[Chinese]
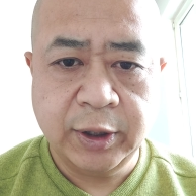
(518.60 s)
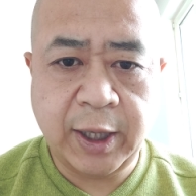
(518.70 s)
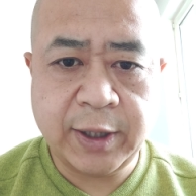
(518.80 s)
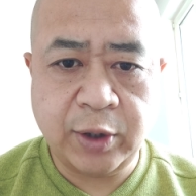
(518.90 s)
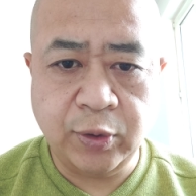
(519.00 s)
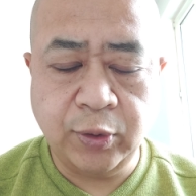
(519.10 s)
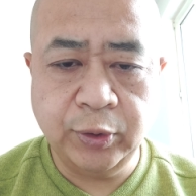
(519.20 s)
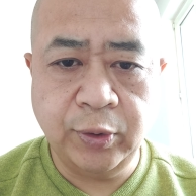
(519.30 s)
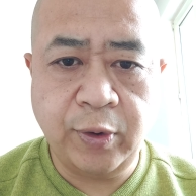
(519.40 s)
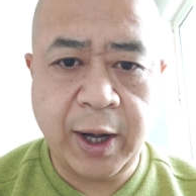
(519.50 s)
大家有共
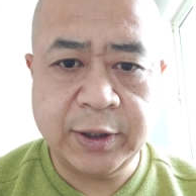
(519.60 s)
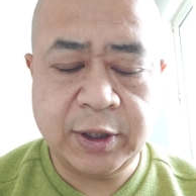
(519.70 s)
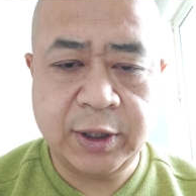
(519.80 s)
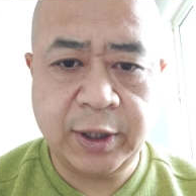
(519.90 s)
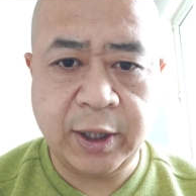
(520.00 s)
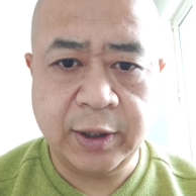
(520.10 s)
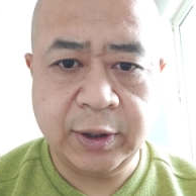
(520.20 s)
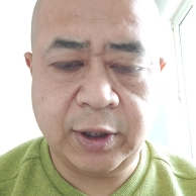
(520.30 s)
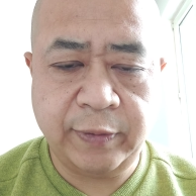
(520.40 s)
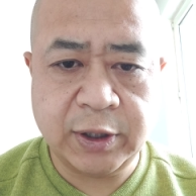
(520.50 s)
同话题的
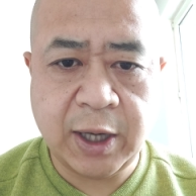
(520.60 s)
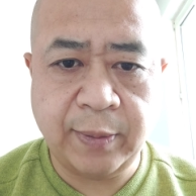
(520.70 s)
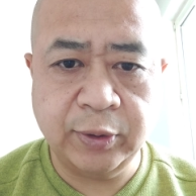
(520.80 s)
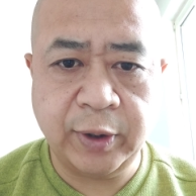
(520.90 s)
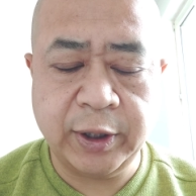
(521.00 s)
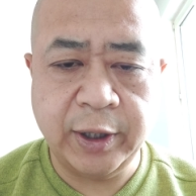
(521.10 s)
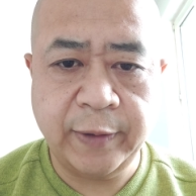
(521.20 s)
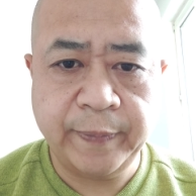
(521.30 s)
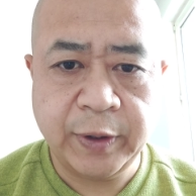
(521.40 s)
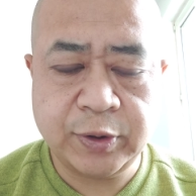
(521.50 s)
地位差不多的人，
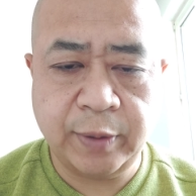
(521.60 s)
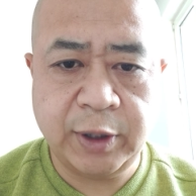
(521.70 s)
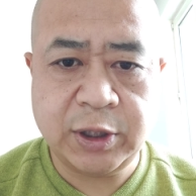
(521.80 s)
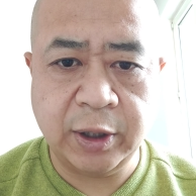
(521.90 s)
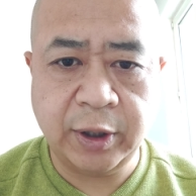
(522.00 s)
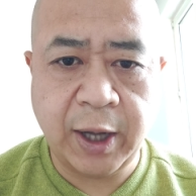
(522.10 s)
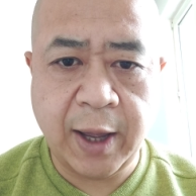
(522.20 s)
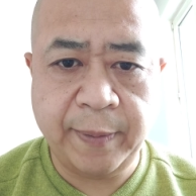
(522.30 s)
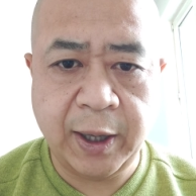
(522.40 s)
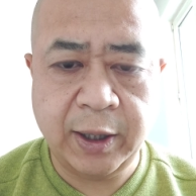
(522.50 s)
却没想到
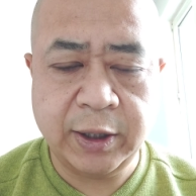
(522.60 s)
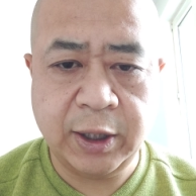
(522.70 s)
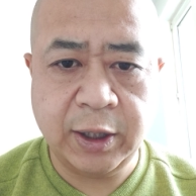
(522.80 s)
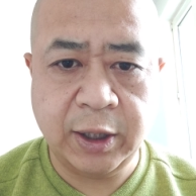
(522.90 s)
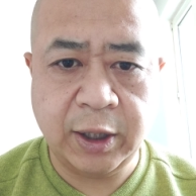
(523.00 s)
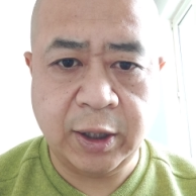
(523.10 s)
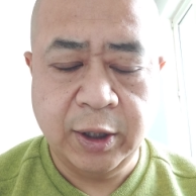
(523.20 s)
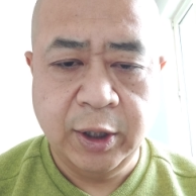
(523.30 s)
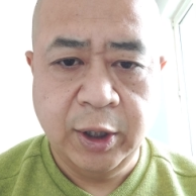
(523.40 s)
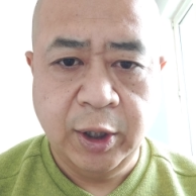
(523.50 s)
安排了一个
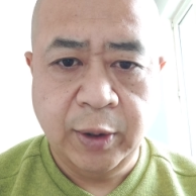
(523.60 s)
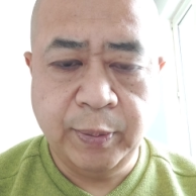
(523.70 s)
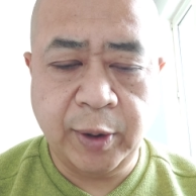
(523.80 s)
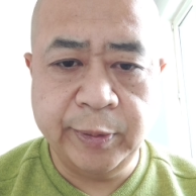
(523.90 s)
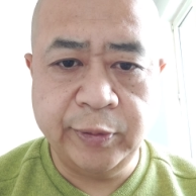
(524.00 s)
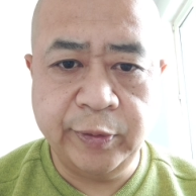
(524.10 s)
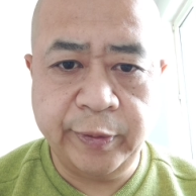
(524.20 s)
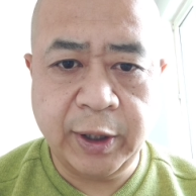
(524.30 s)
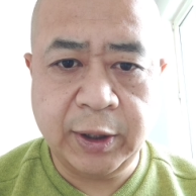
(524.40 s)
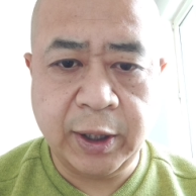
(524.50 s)
默默无
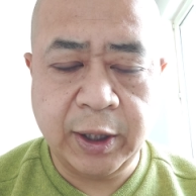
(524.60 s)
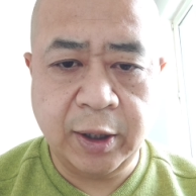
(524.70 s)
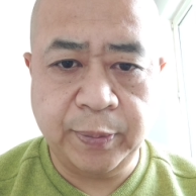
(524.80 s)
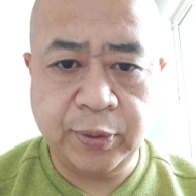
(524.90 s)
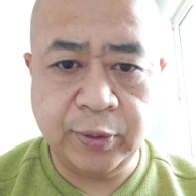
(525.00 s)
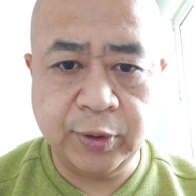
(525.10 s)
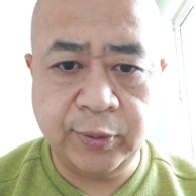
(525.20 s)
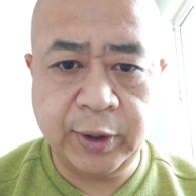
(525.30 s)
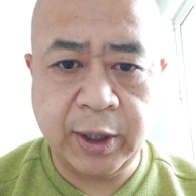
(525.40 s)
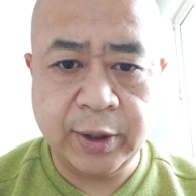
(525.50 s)
闻的一个普
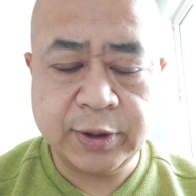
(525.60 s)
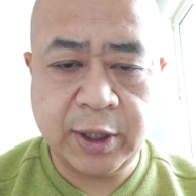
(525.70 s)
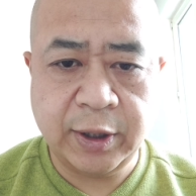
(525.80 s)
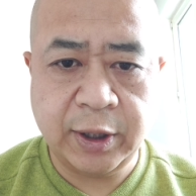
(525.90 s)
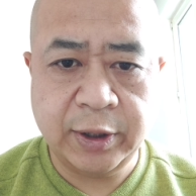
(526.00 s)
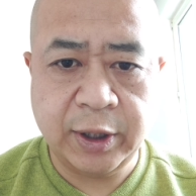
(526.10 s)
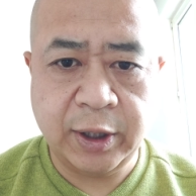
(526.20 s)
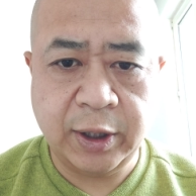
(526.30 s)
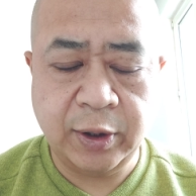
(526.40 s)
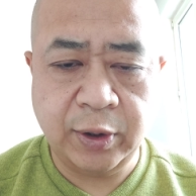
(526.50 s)
通的在那
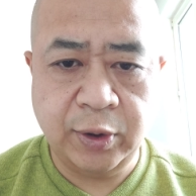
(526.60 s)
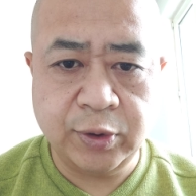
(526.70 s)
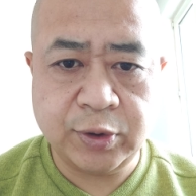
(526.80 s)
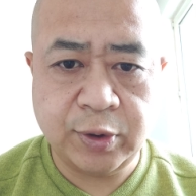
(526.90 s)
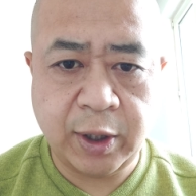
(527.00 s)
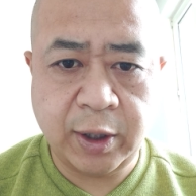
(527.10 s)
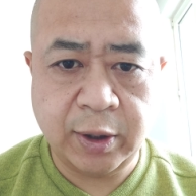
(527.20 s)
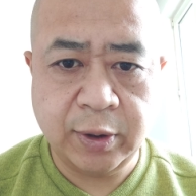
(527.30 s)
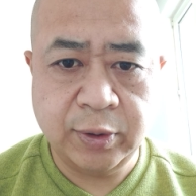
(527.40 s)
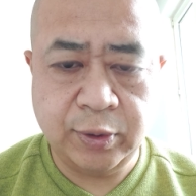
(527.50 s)
的留学
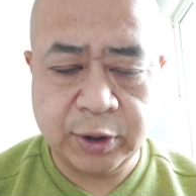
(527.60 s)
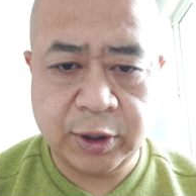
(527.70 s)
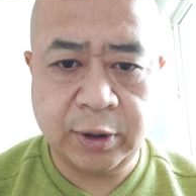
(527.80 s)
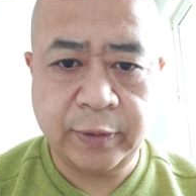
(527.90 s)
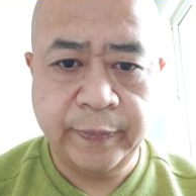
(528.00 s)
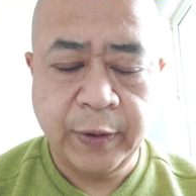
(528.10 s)
女生，